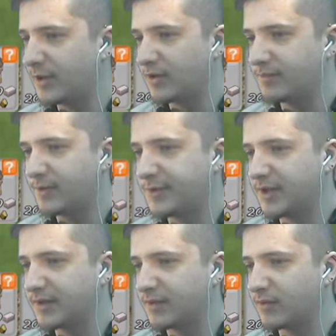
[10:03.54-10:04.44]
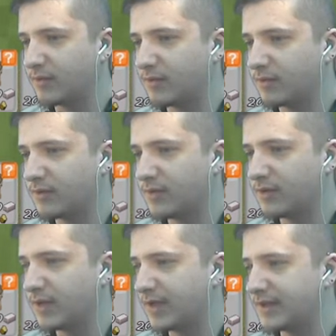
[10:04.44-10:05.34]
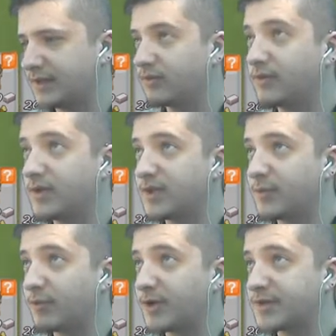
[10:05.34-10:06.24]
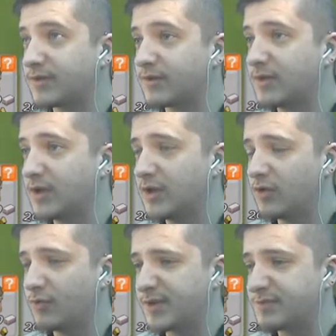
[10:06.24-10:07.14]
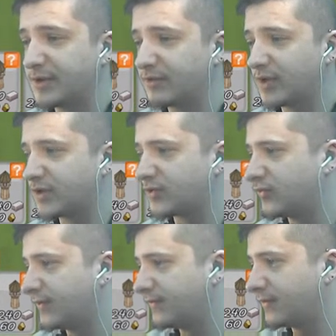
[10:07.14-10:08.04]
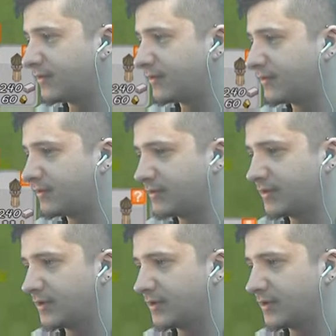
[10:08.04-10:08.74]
golem de pierre, d'accord. Il n'y a rien d'autre de dispo pour l'instant. On passe bientôt à l'âge suivant.